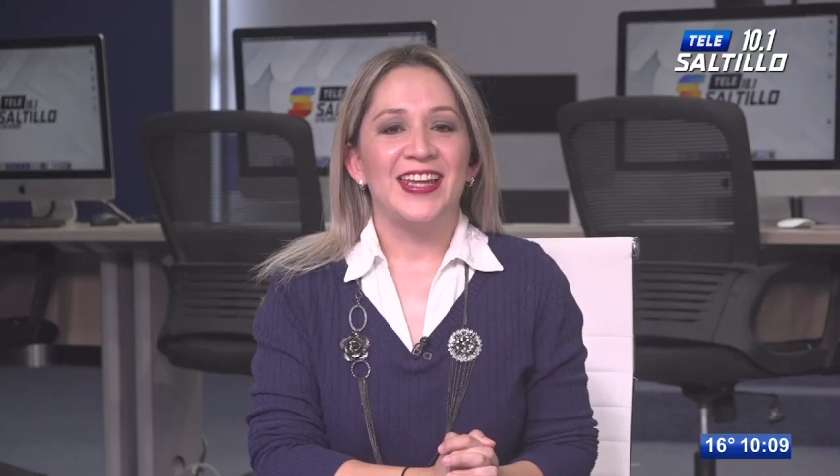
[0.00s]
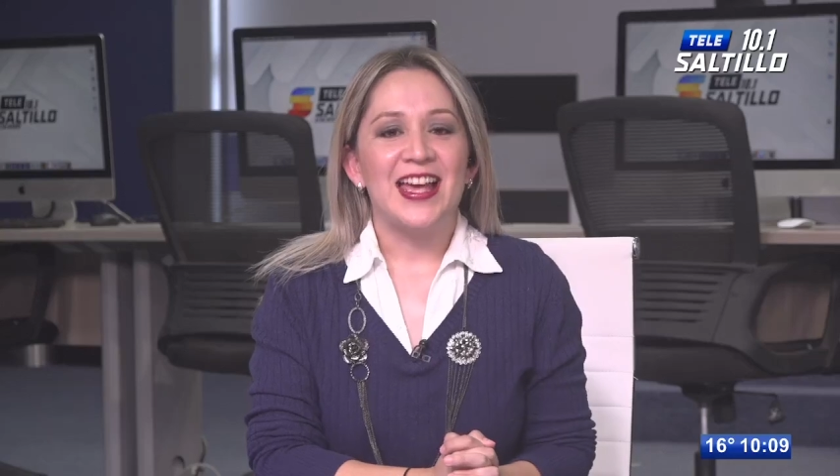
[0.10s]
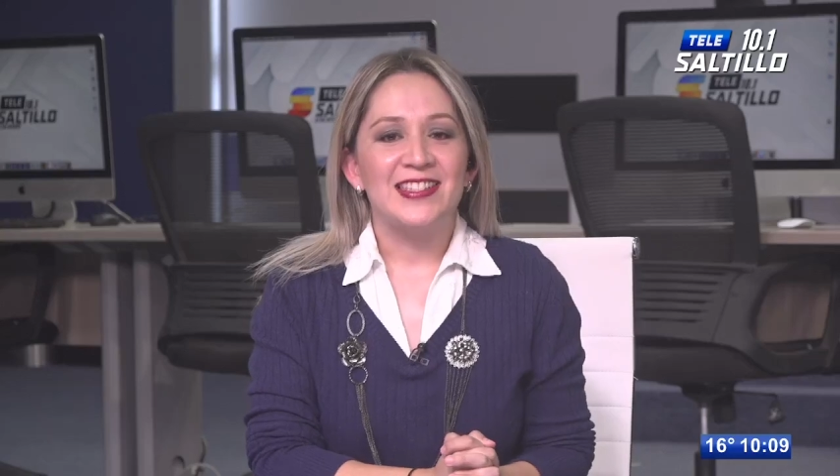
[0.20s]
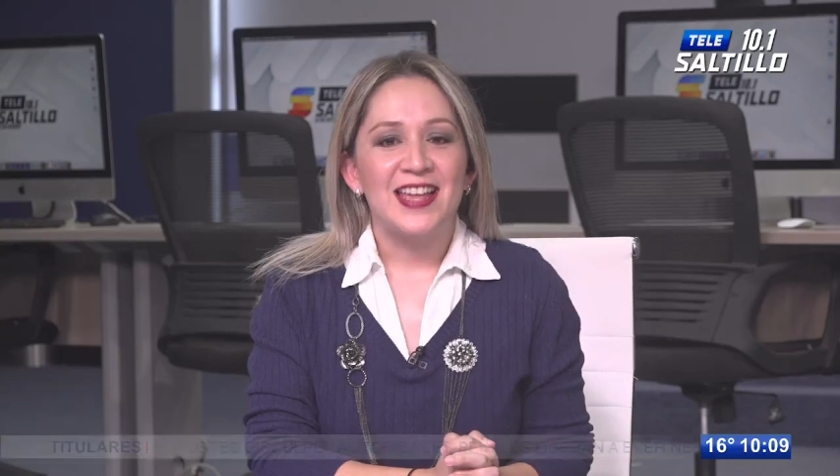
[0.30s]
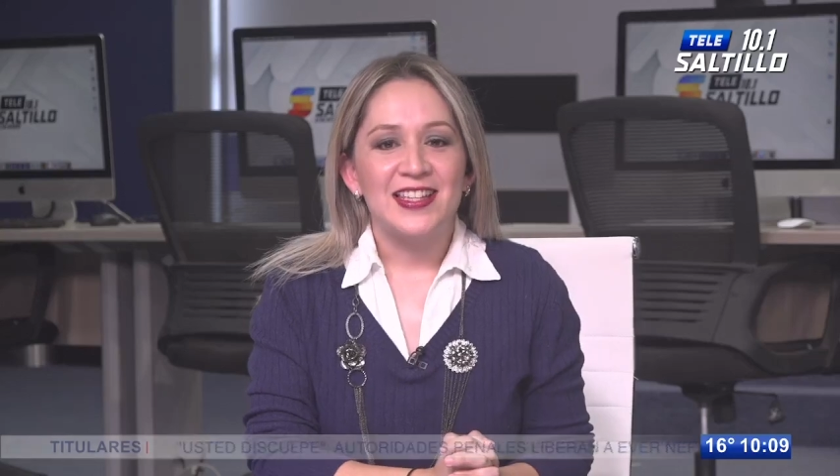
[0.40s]

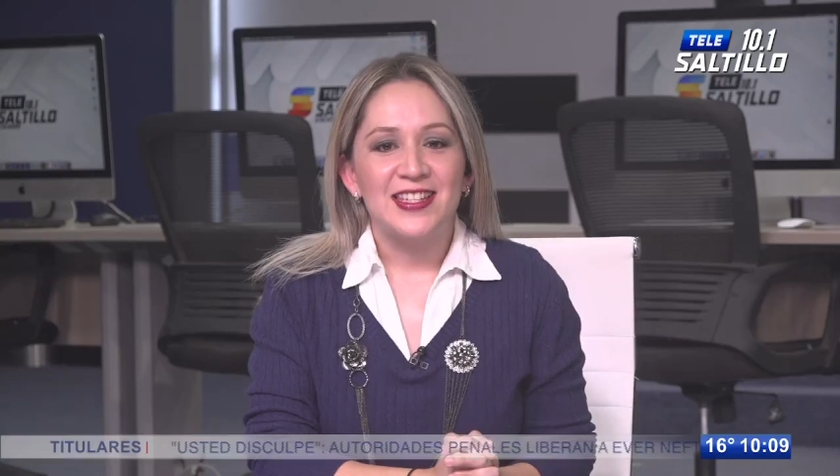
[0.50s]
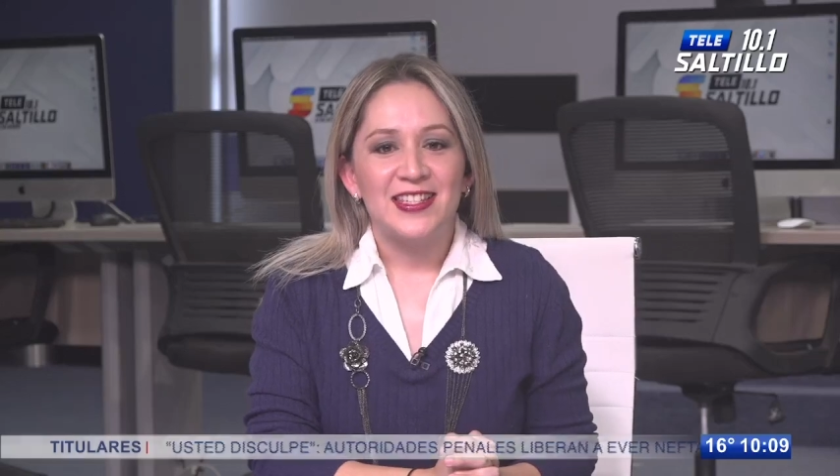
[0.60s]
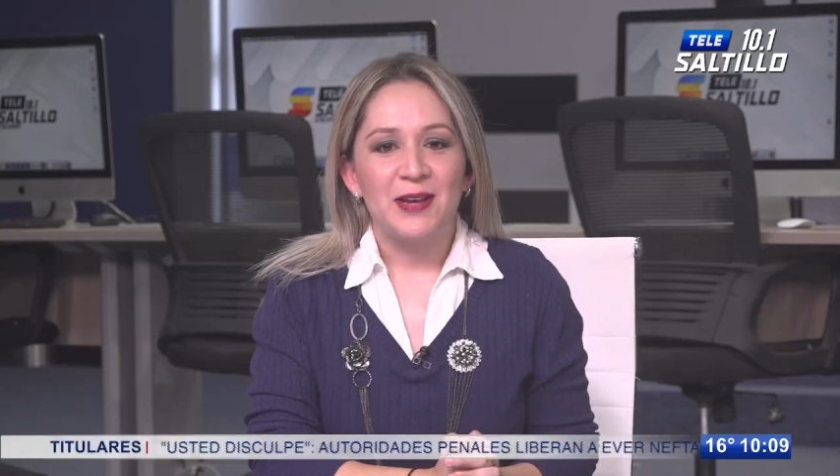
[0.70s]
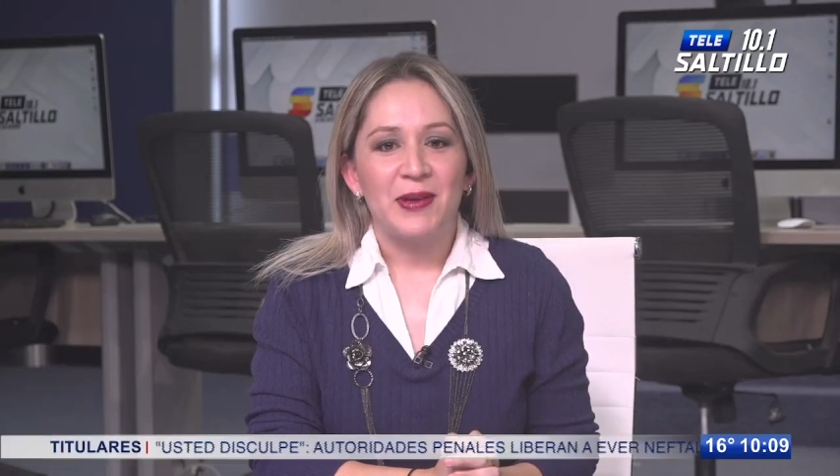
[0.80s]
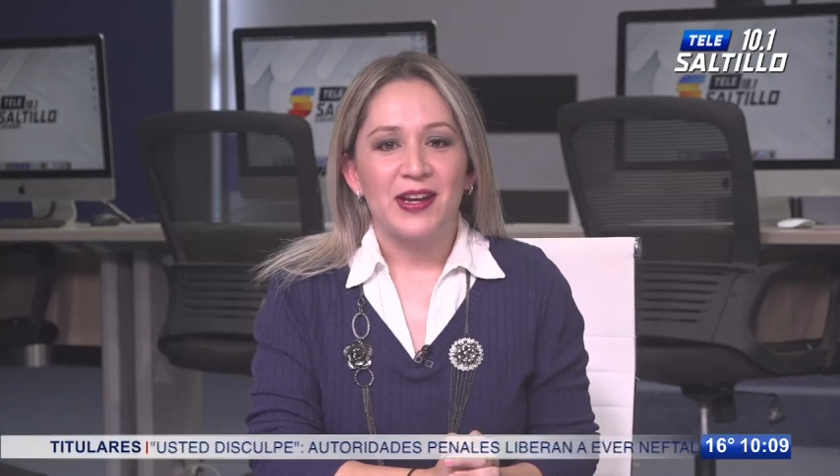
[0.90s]
Gracias,
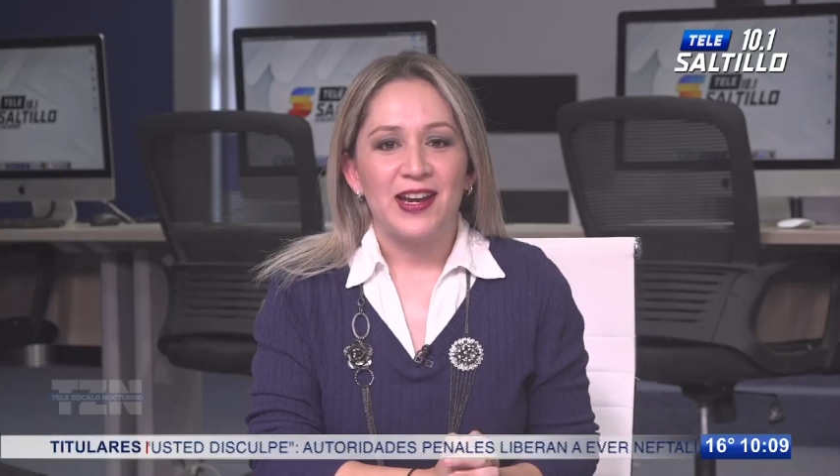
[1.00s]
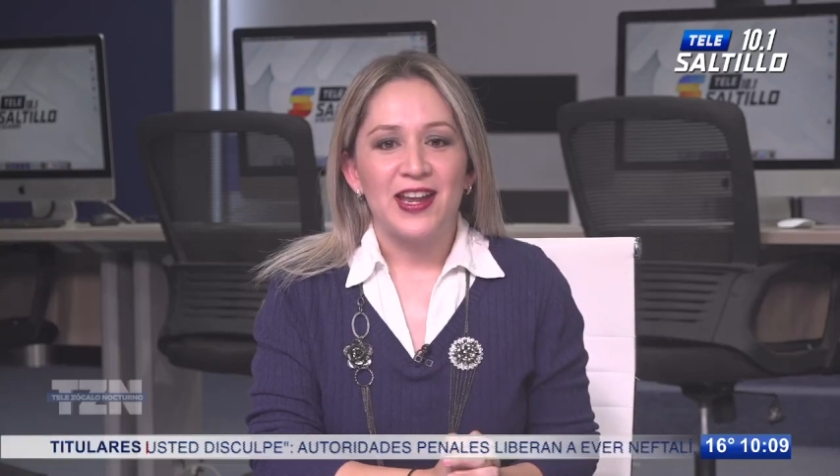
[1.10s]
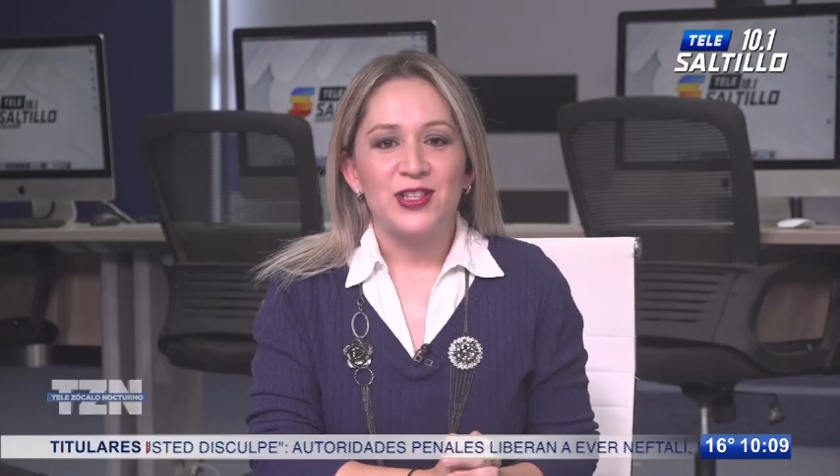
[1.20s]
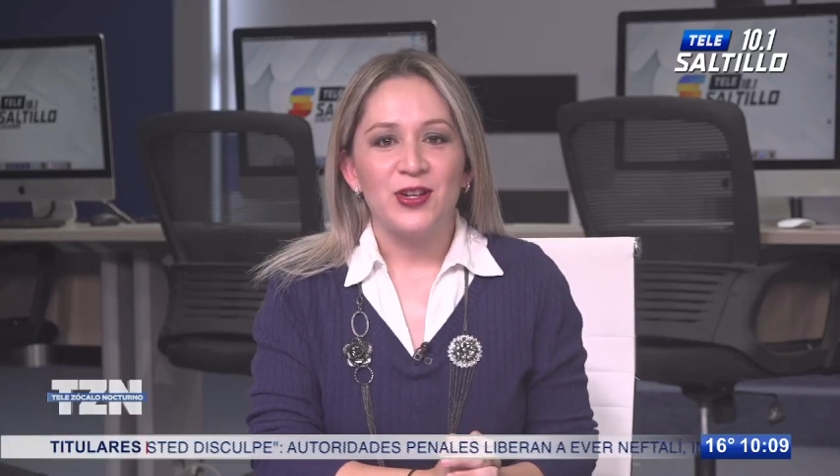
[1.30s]
Giselle Barreira.